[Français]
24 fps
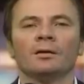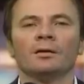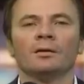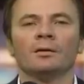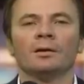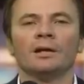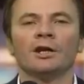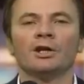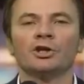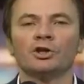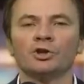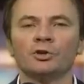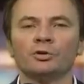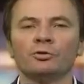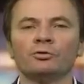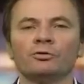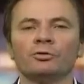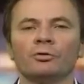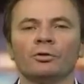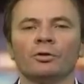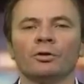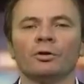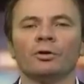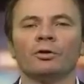la
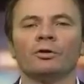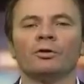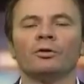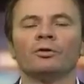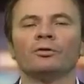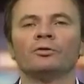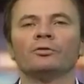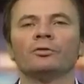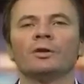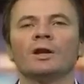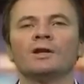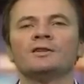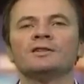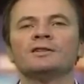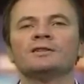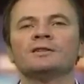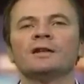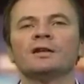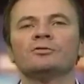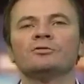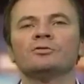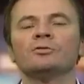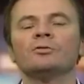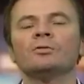chute de la
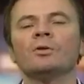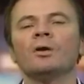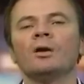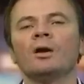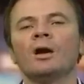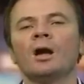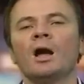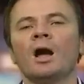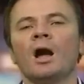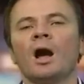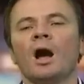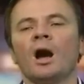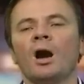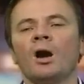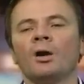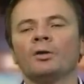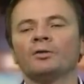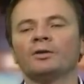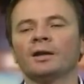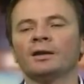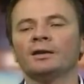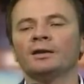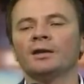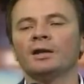dictature, a
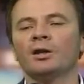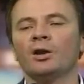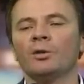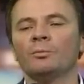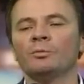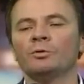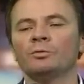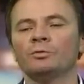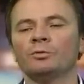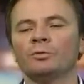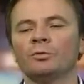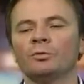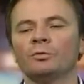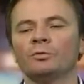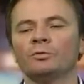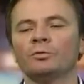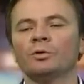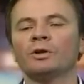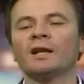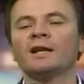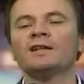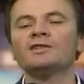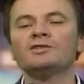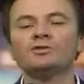entraîné comme
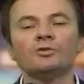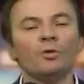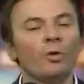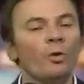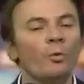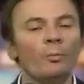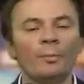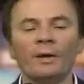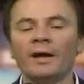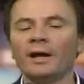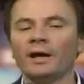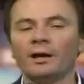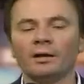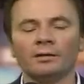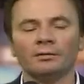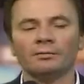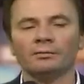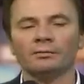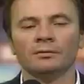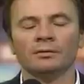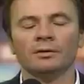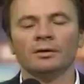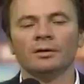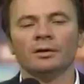une, crise de repères,
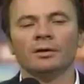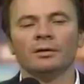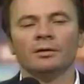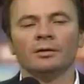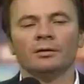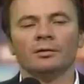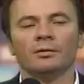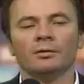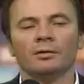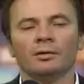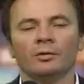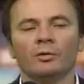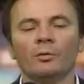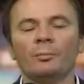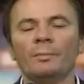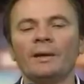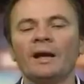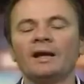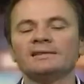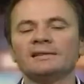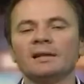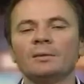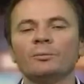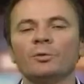
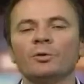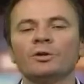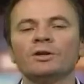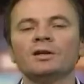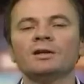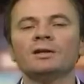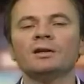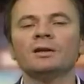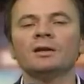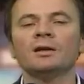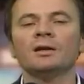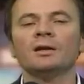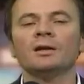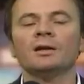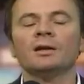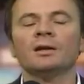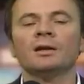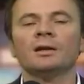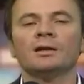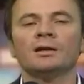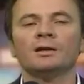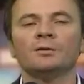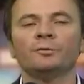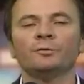repères symboliques,
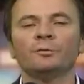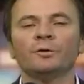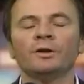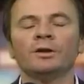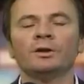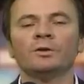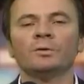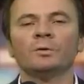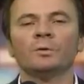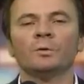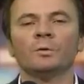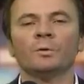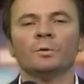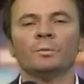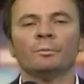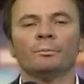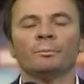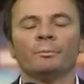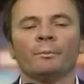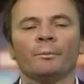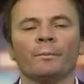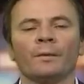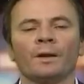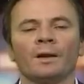qui fait que
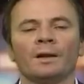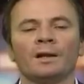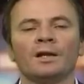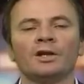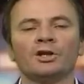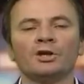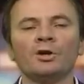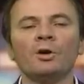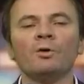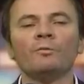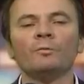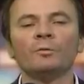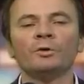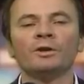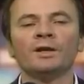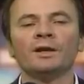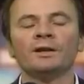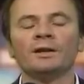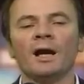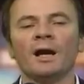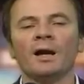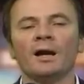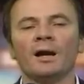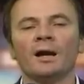les gens ont
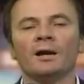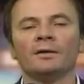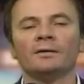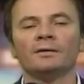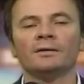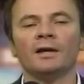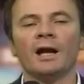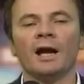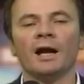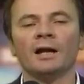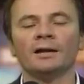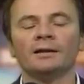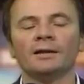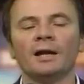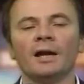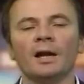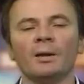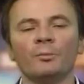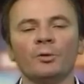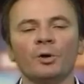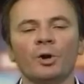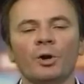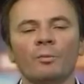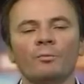voté Nahada
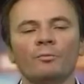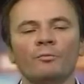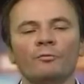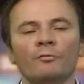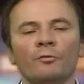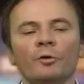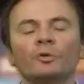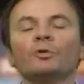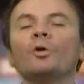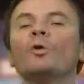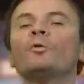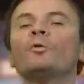un peu comme votre